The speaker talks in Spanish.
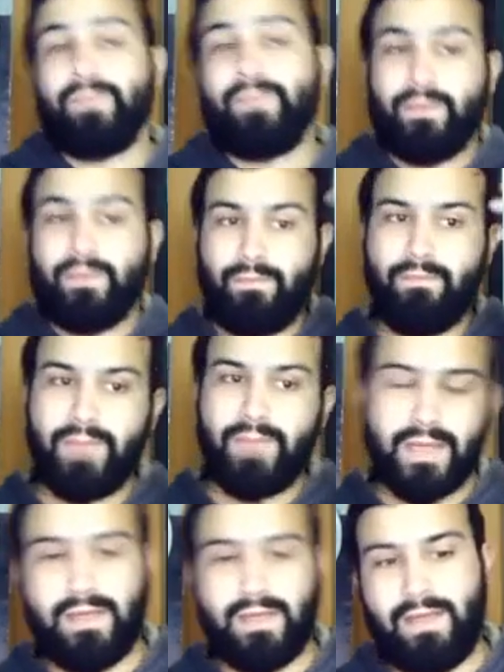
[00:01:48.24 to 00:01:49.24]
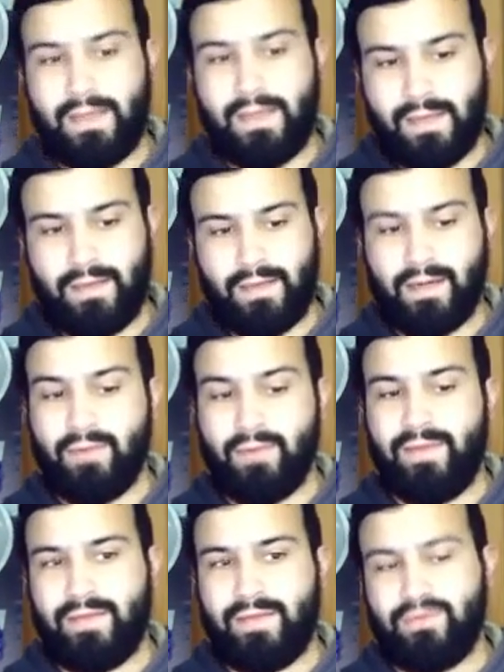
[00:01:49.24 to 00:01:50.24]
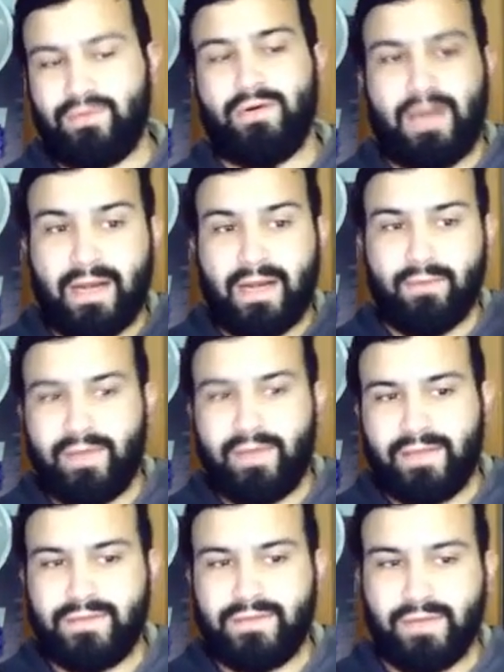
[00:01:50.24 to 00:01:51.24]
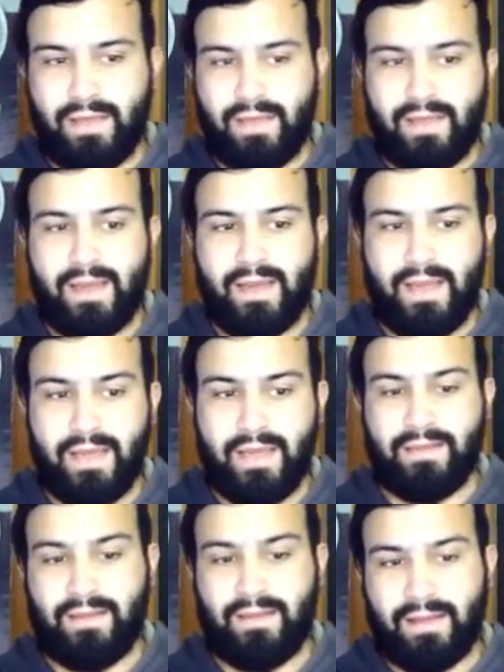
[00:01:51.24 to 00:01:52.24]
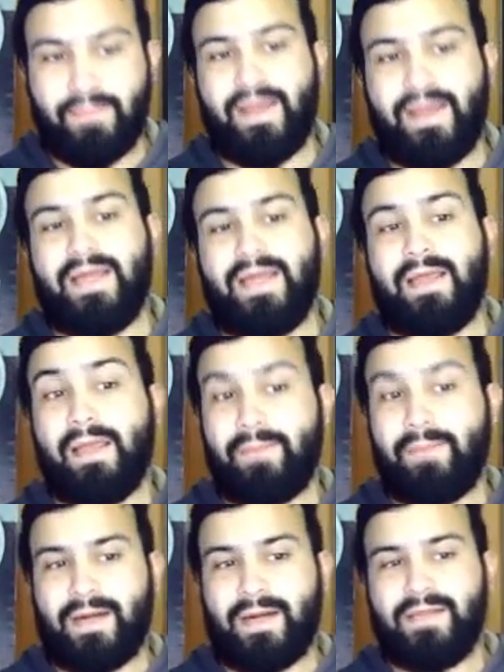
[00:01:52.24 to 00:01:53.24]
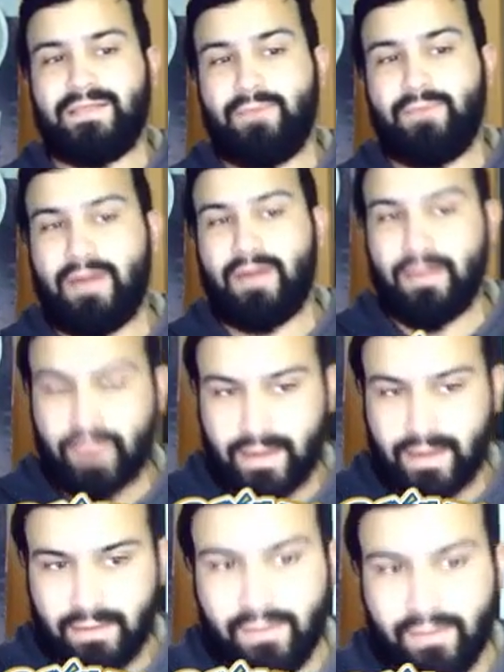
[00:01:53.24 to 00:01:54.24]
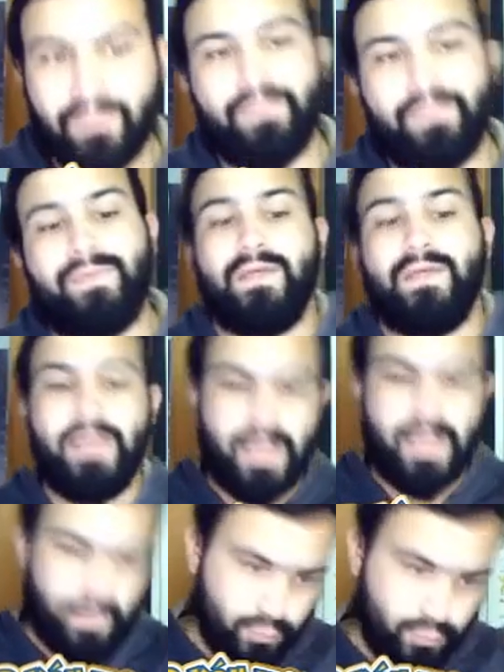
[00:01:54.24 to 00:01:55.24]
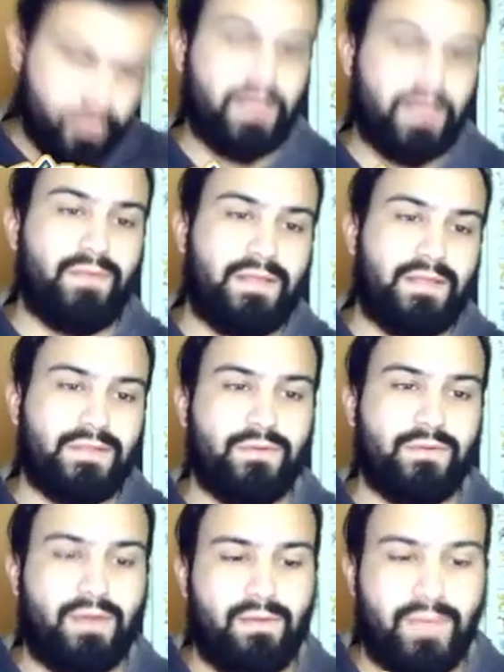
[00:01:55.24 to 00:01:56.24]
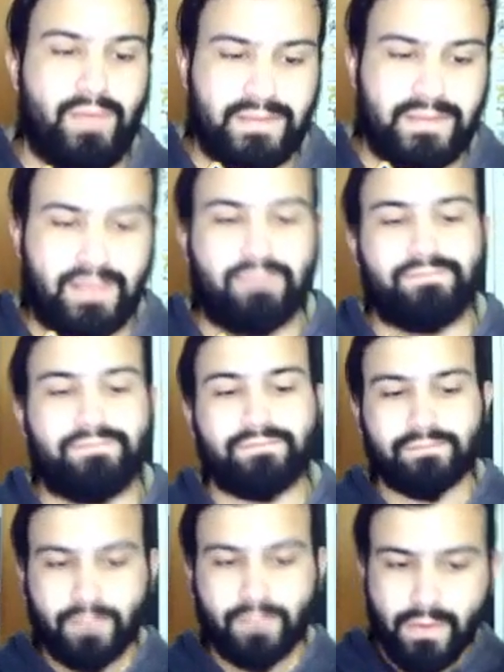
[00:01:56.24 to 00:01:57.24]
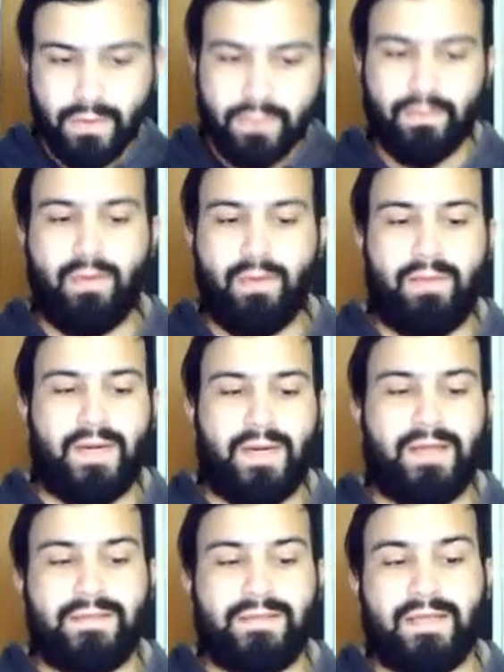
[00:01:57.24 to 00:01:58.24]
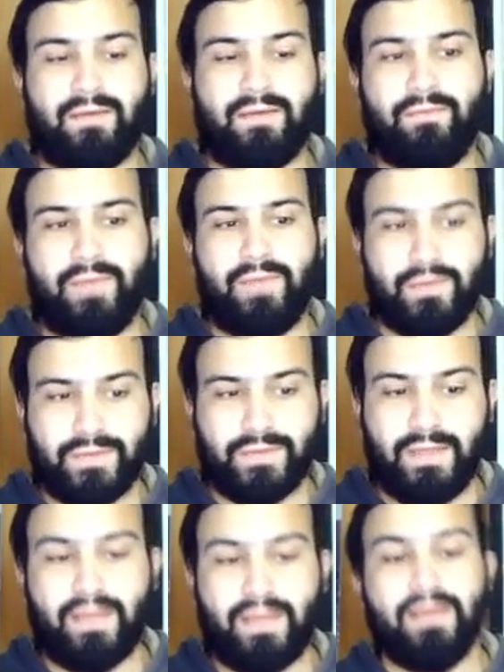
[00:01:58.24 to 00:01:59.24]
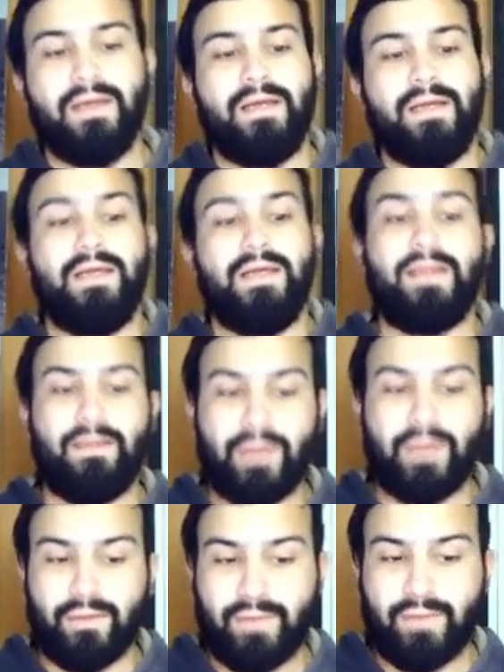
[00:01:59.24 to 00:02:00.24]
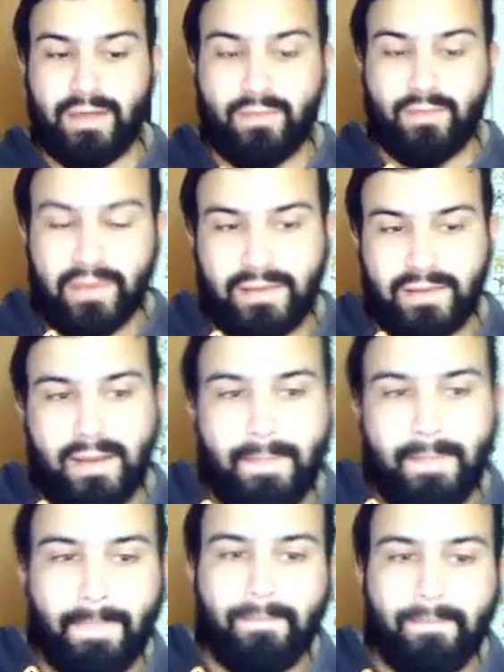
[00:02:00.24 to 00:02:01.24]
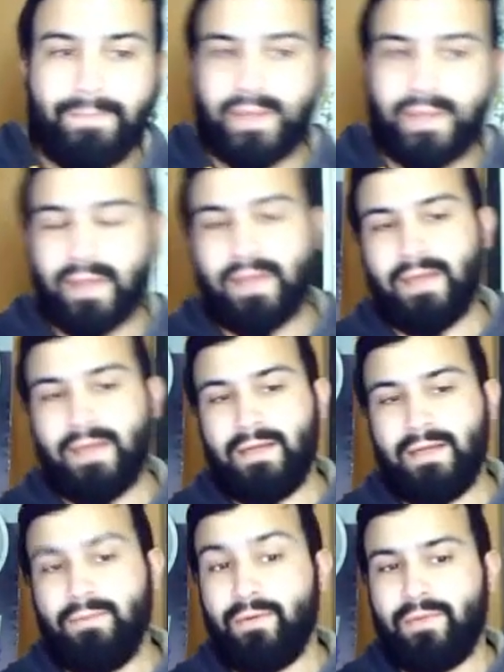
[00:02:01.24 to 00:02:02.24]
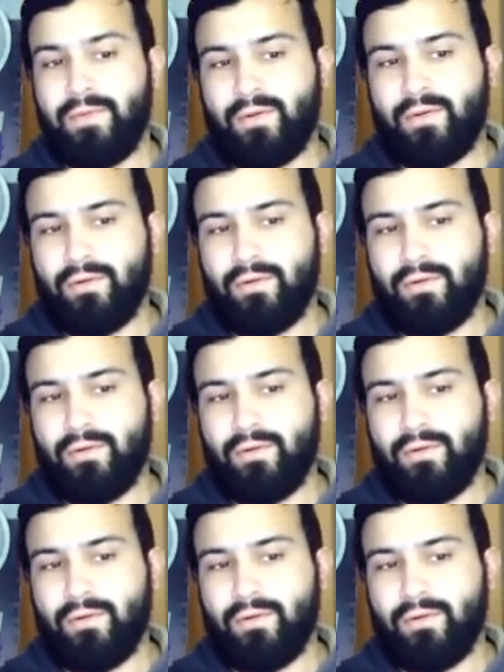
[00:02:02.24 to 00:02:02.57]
Mi eh, recomendación, o la recomendación que dan en esta etapa es que paralicemos al rival y justamente eso es lo que vamos a hacer. Vamos a paralizar con mi y tenemos que tomar en cuenta que el movimiento con